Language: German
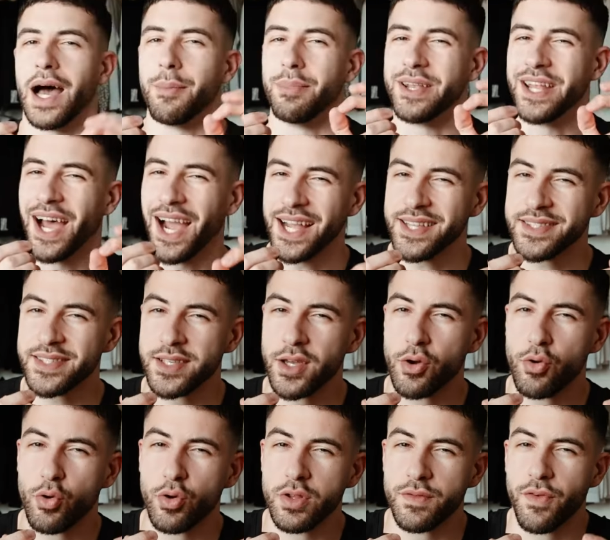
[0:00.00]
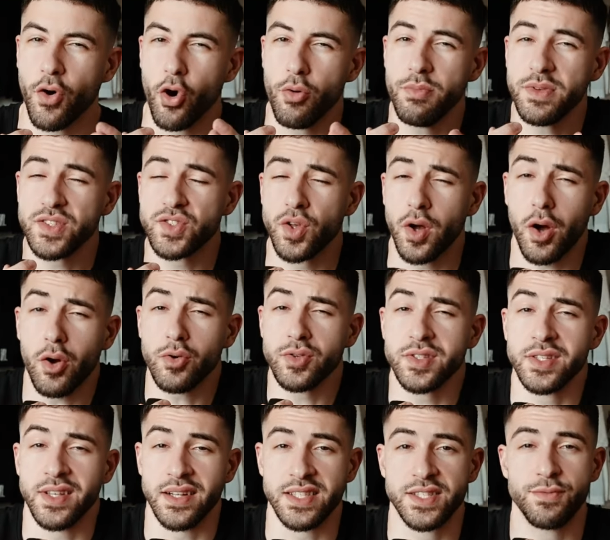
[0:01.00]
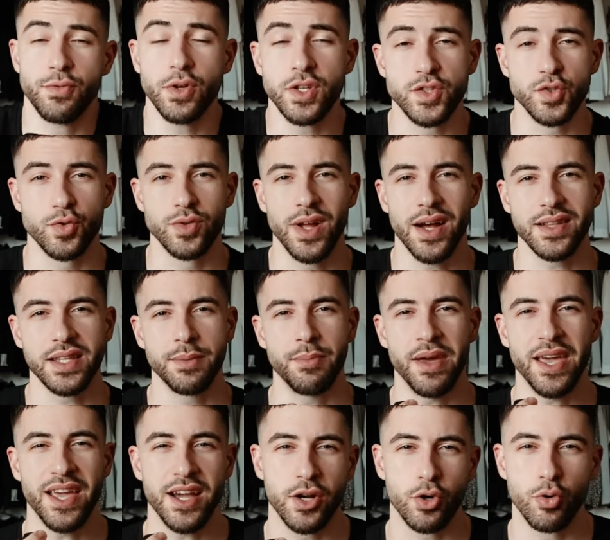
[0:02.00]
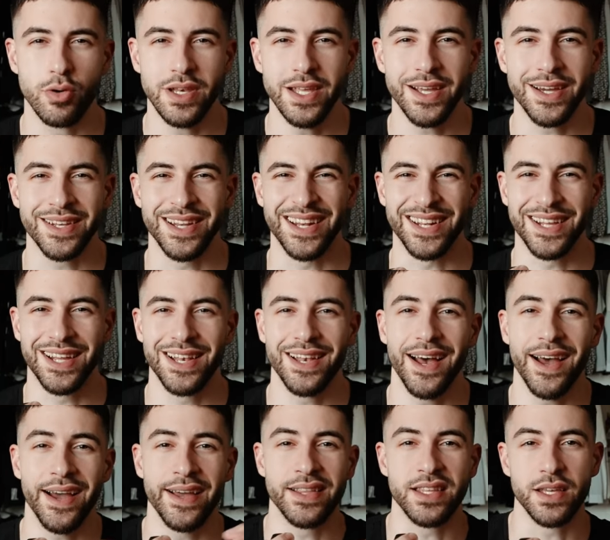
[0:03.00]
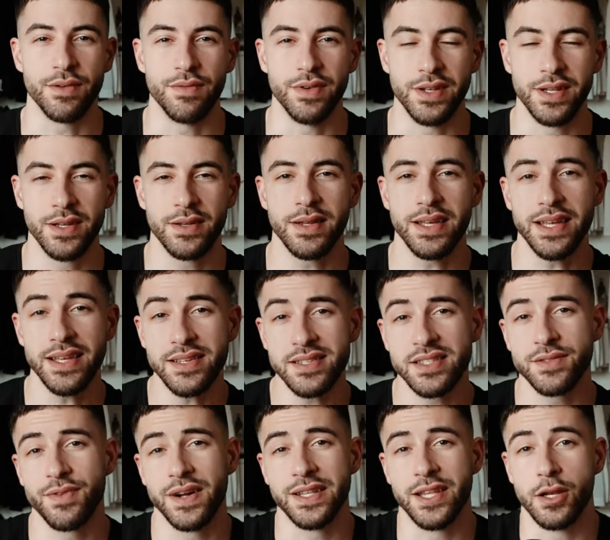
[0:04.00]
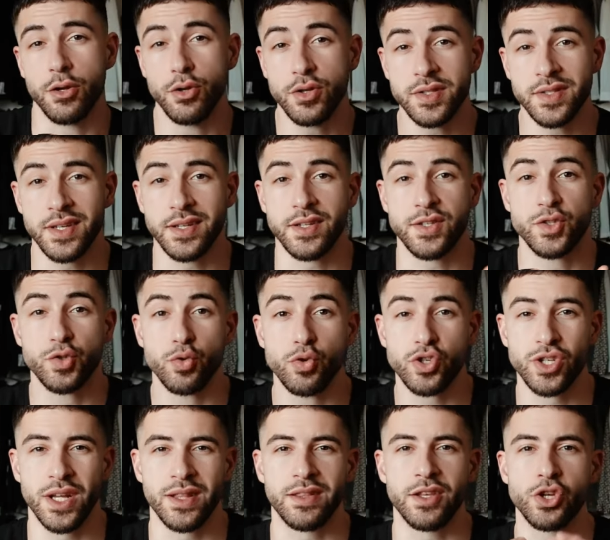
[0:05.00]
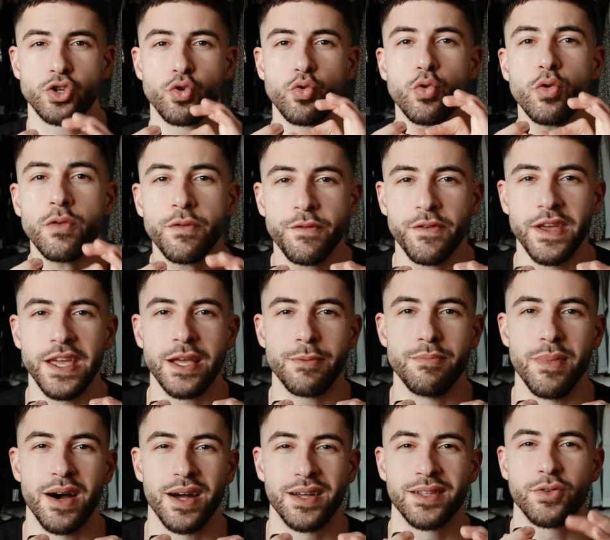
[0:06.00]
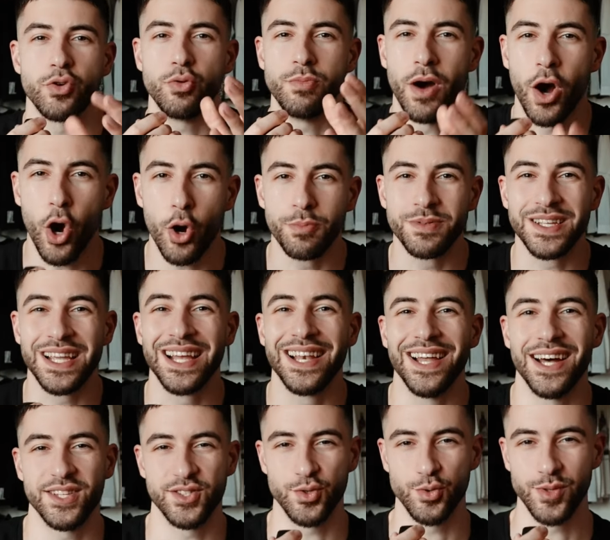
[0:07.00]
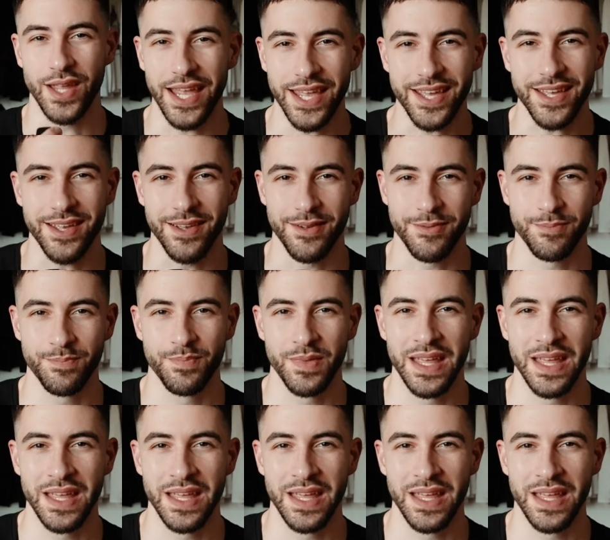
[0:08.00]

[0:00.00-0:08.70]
Aber der einzige Grund, warum es so aussieht, als würdest du nach dem Ejakulieren an Klarheit gewinnen, ist, weil der lüsterne Zustand dich unfähig macht, überhaupt klar zu denken.